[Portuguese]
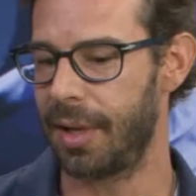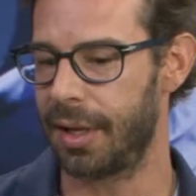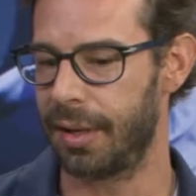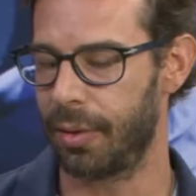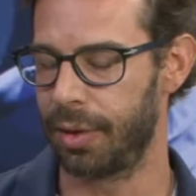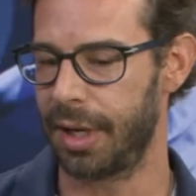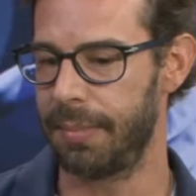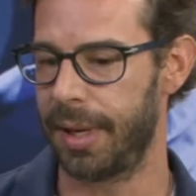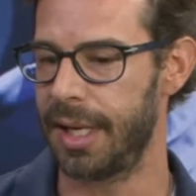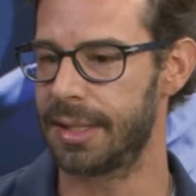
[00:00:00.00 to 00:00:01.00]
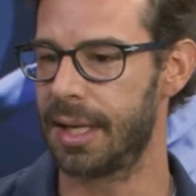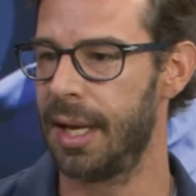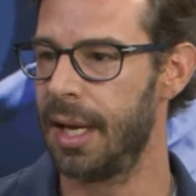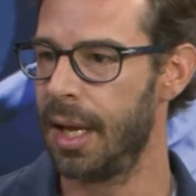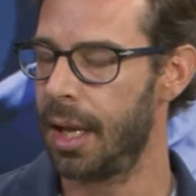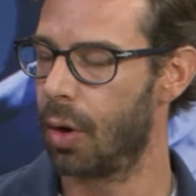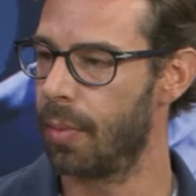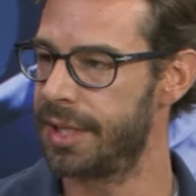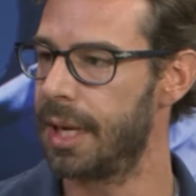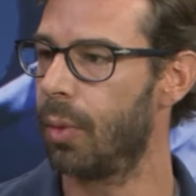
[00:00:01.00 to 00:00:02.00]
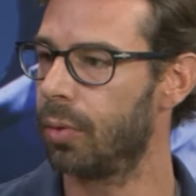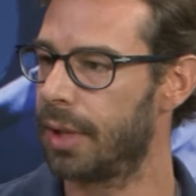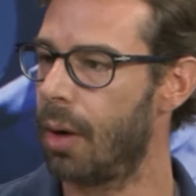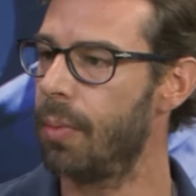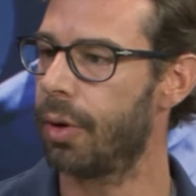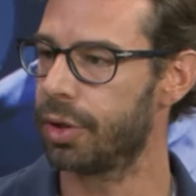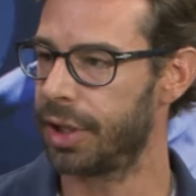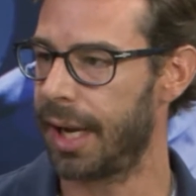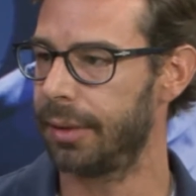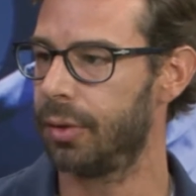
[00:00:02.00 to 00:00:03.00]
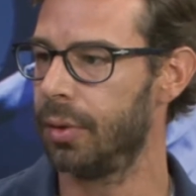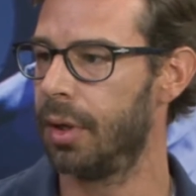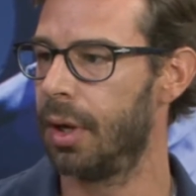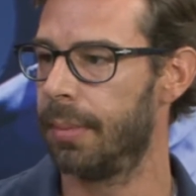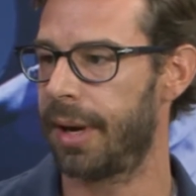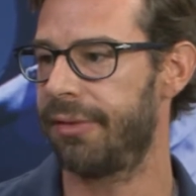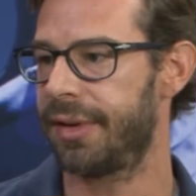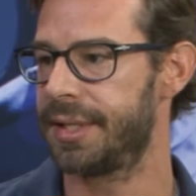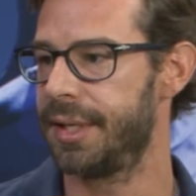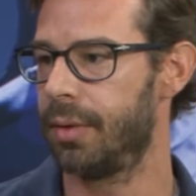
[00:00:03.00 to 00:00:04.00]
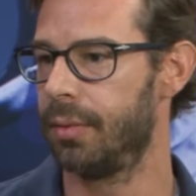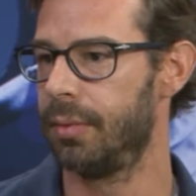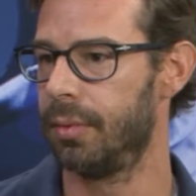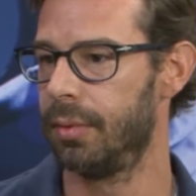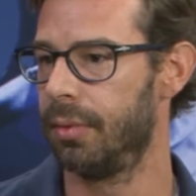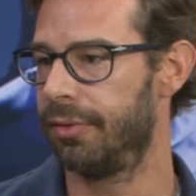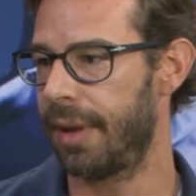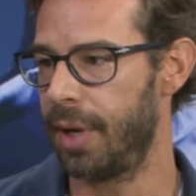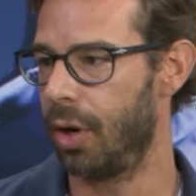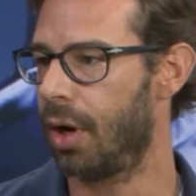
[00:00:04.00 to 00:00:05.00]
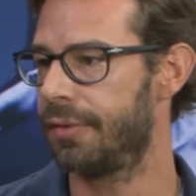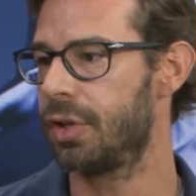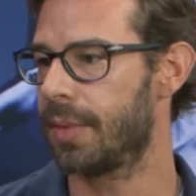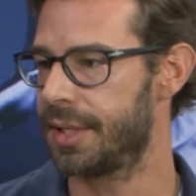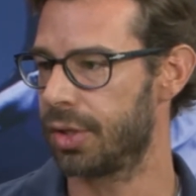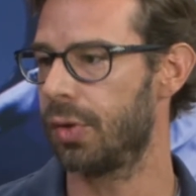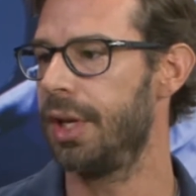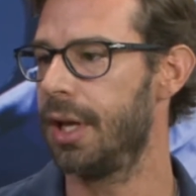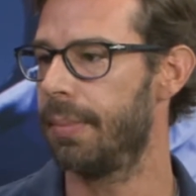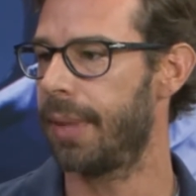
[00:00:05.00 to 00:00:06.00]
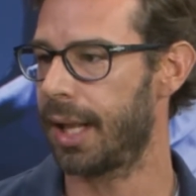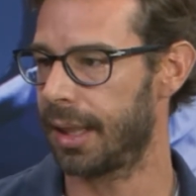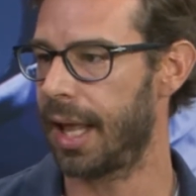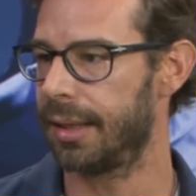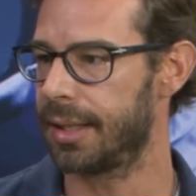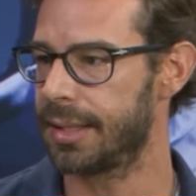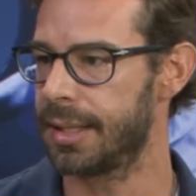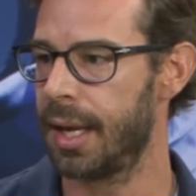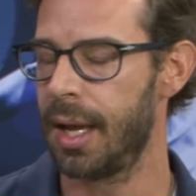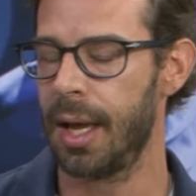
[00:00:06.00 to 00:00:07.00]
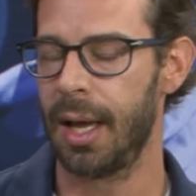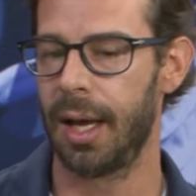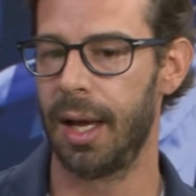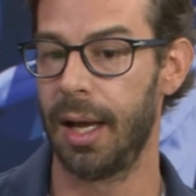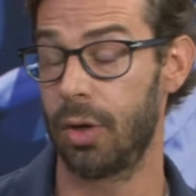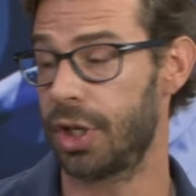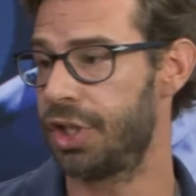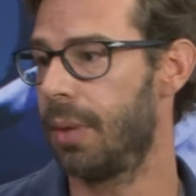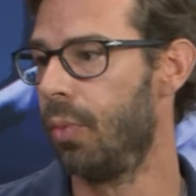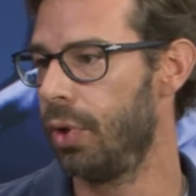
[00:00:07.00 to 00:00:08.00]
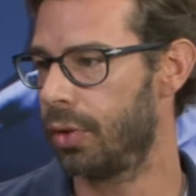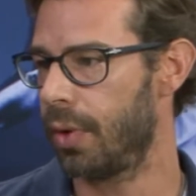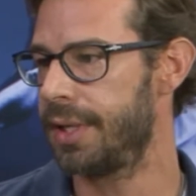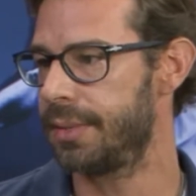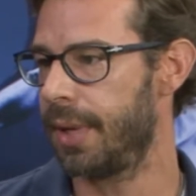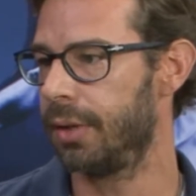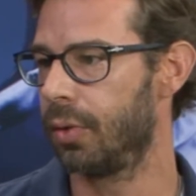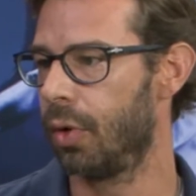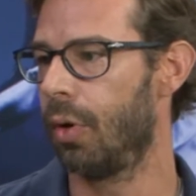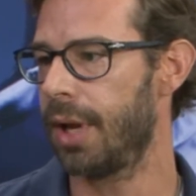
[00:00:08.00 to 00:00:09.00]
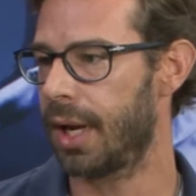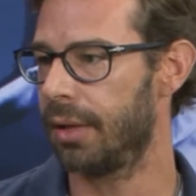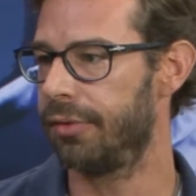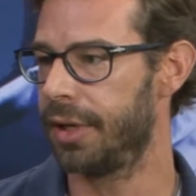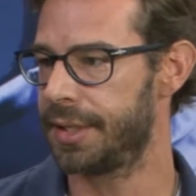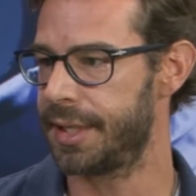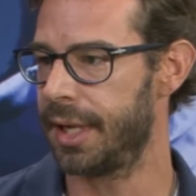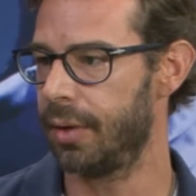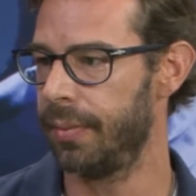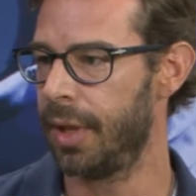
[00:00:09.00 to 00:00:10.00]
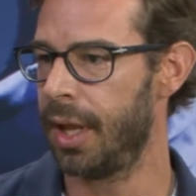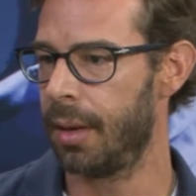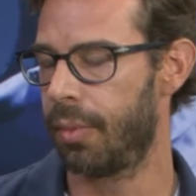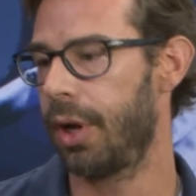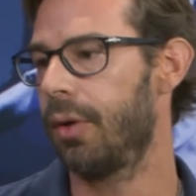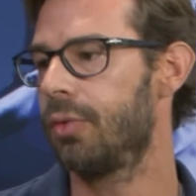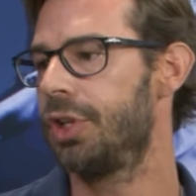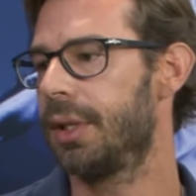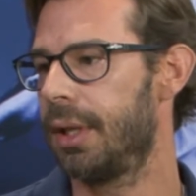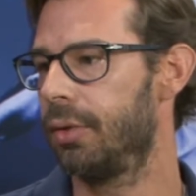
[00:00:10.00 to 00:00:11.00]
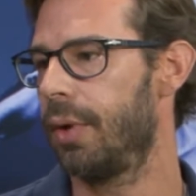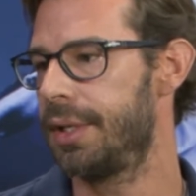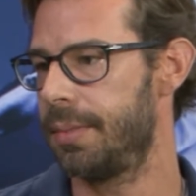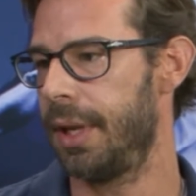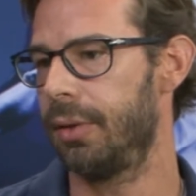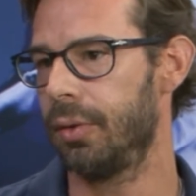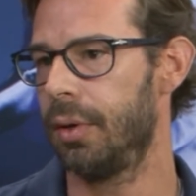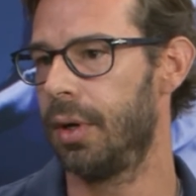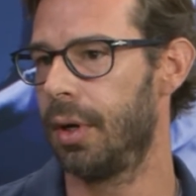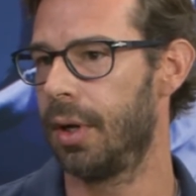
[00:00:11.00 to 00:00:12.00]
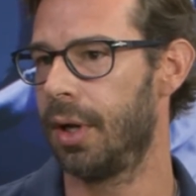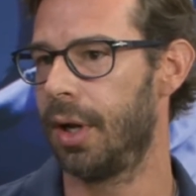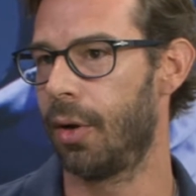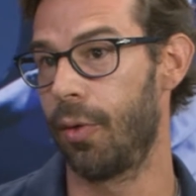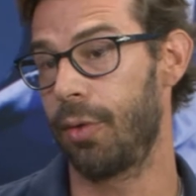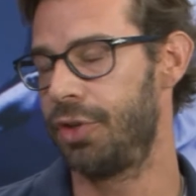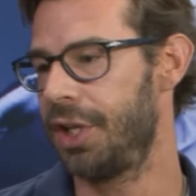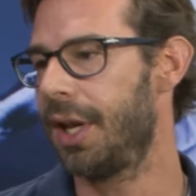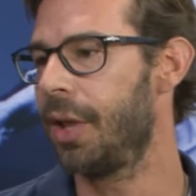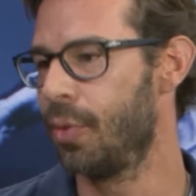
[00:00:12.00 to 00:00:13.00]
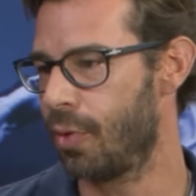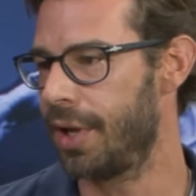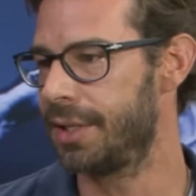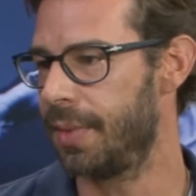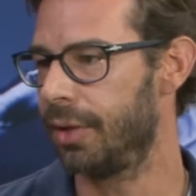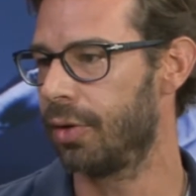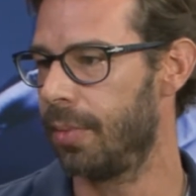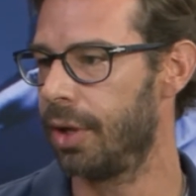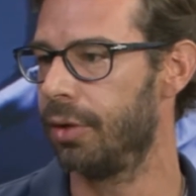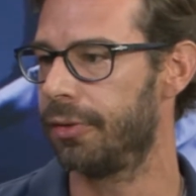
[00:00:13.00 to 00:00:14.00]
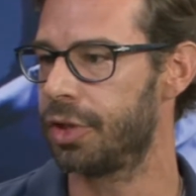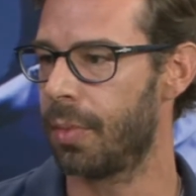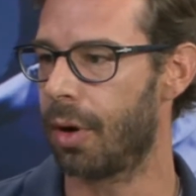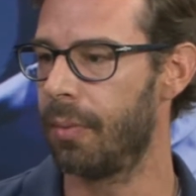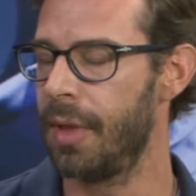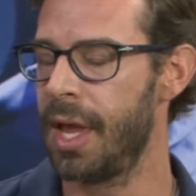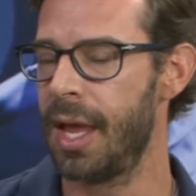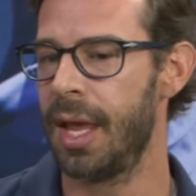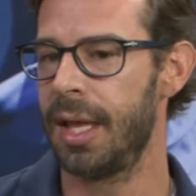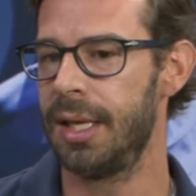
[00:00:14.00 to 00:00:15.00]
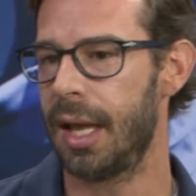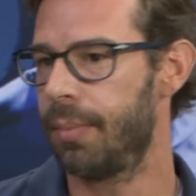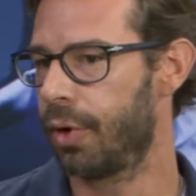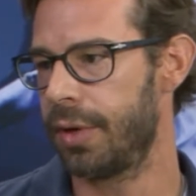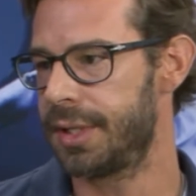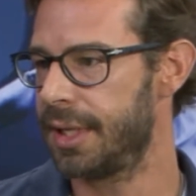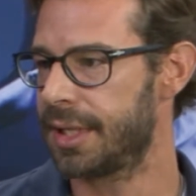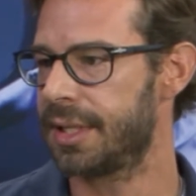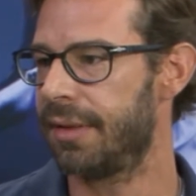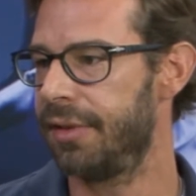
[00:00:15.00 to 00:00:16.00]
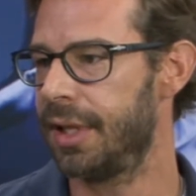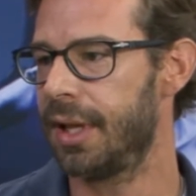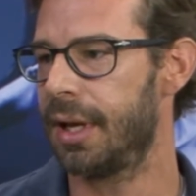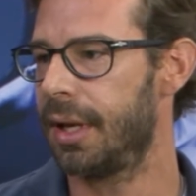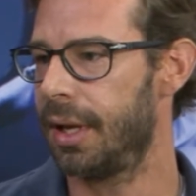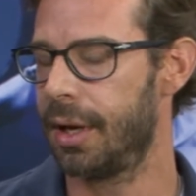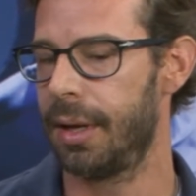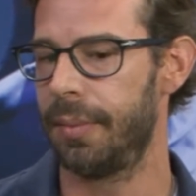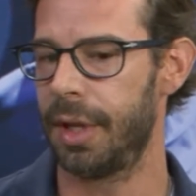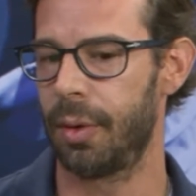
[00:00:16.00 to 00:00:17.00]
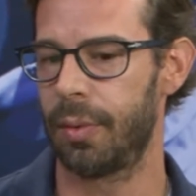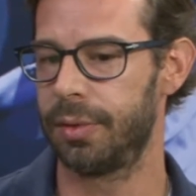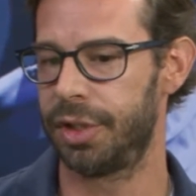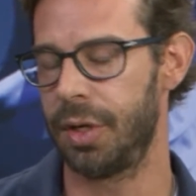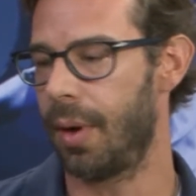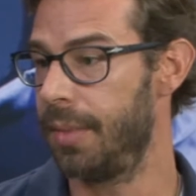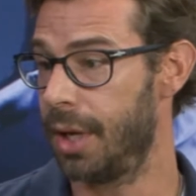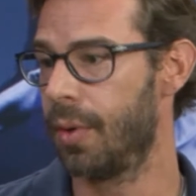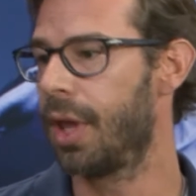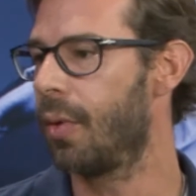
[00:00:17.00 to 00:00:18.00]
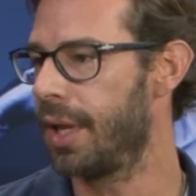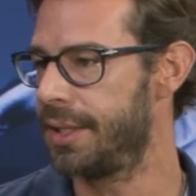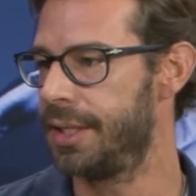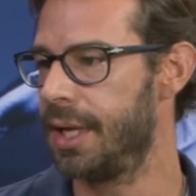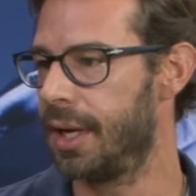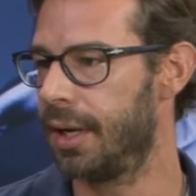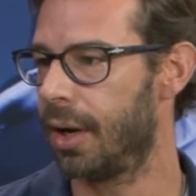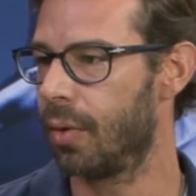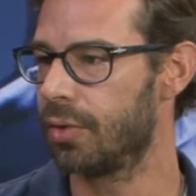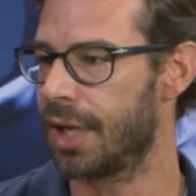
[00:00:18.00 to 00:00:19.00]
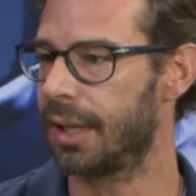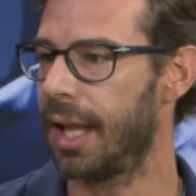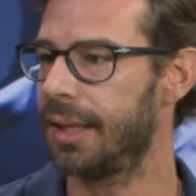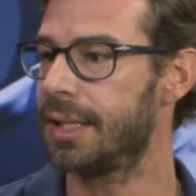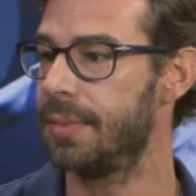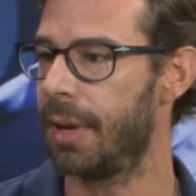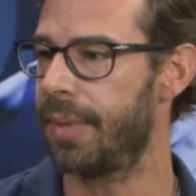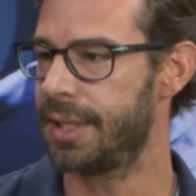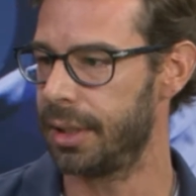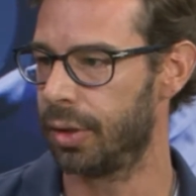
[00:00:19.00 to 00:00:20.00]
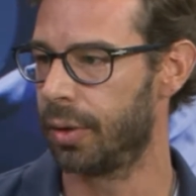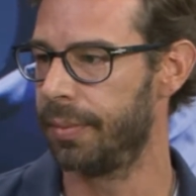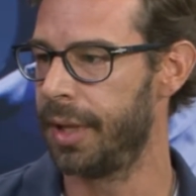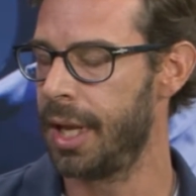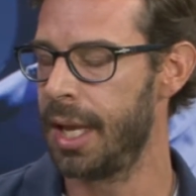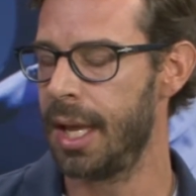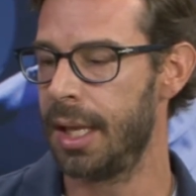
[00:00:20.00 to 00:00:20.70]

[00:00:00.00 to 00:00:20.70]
minha outra empresa, hum. eu comecei a montar um projeto para fazer um, um, family office, uma assessoria para atletas. Tá. Uh, eu já tinha muito conhecimento no mercado financeiro, porém eu não tinha tanto conhecimento uh, ou não tinha nenhum conhecimento no meio do futebol. Sim. E aí, por coincidências da vida, uh, eu tinha um amigo que conhecia alguns atletas e me apresentou. Tá.